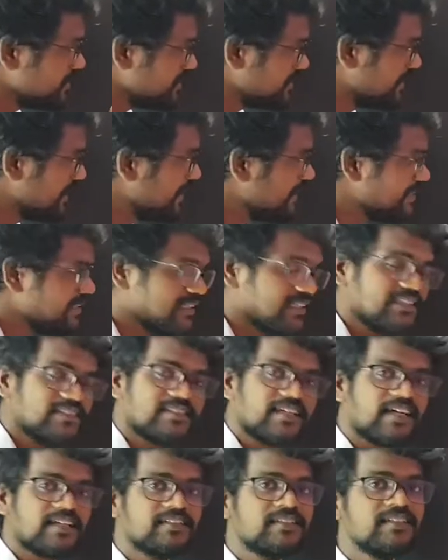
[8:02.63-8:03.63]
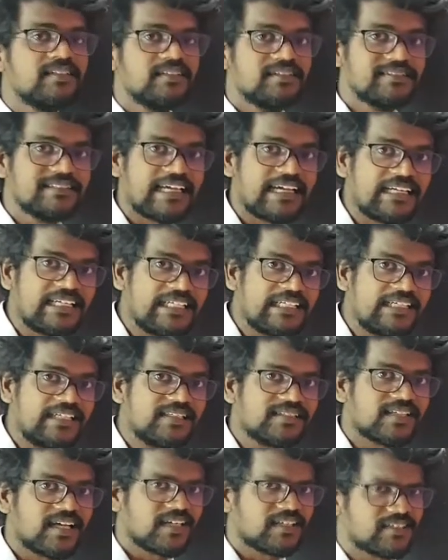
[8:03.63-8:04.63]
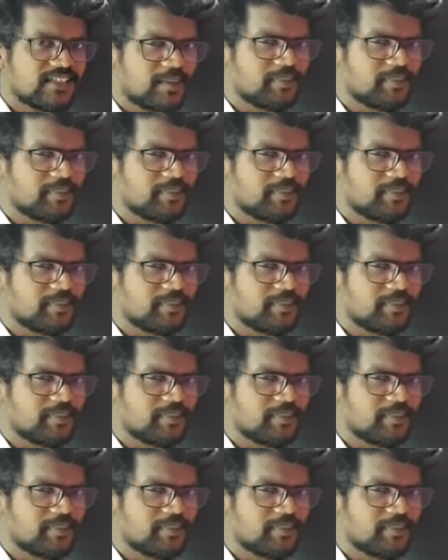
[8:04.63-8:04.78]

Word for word: இது ஏன் இன்க்ரீஸ் ஆகுது ஏன் டிக்ரீஸ் ஆகுது